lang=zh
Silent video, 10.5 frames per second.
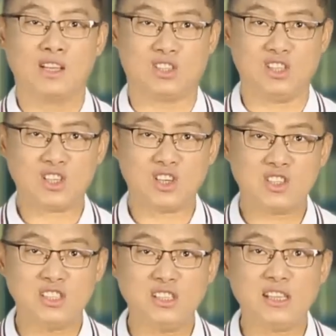其实
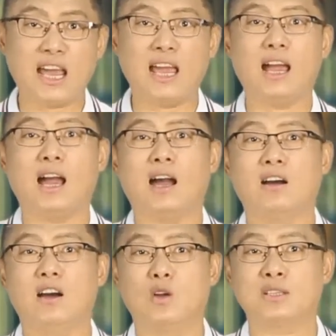今天呀，
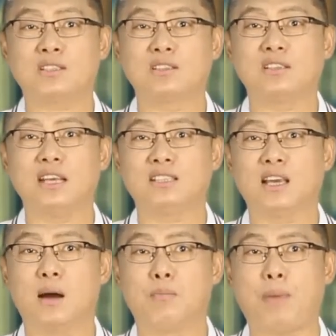俄罗斯那
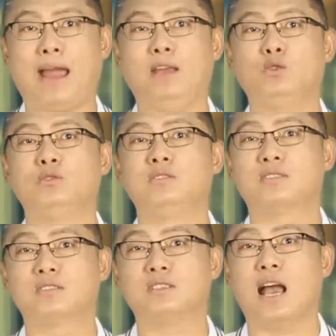些个白军
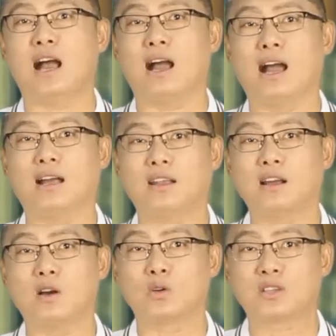思想啊，
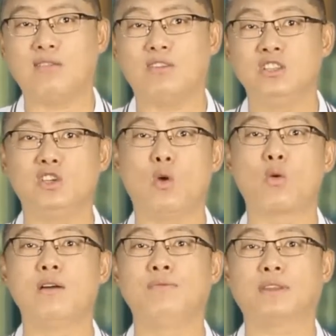能够站稳脚
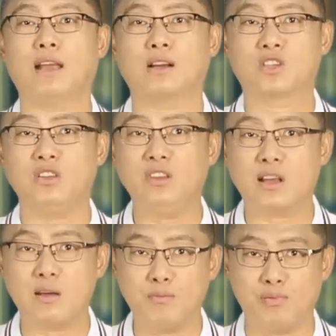跟啊，真
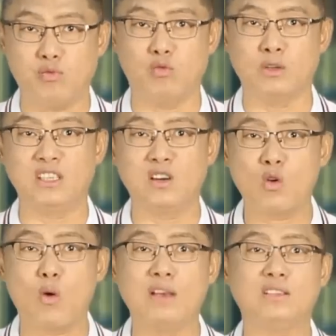的跟普
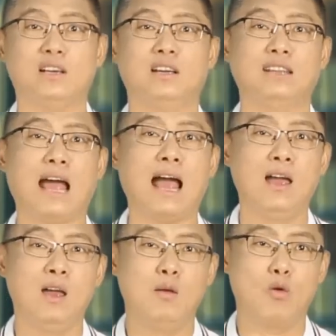京关系很大。
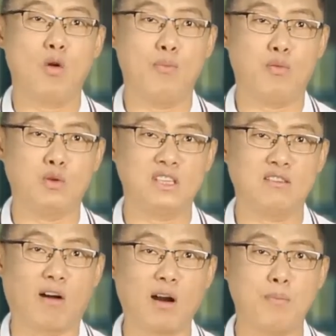不过普
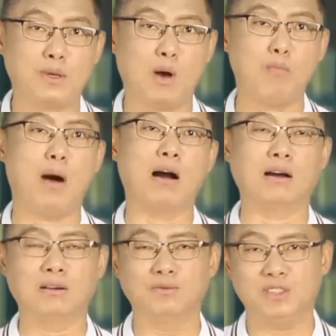京玩的比较猛，
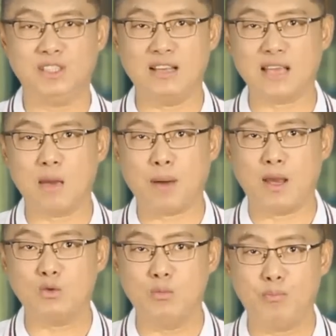现在
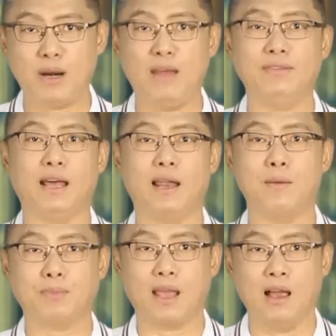白军不认他了
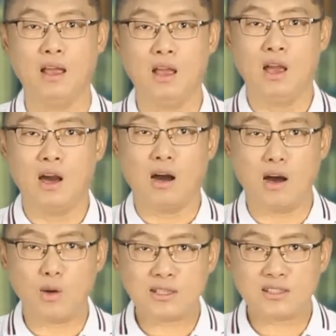啊。
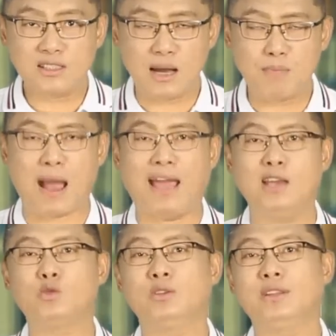俄罗斯的白
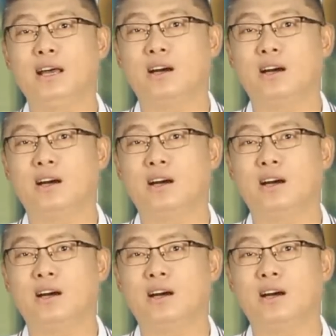军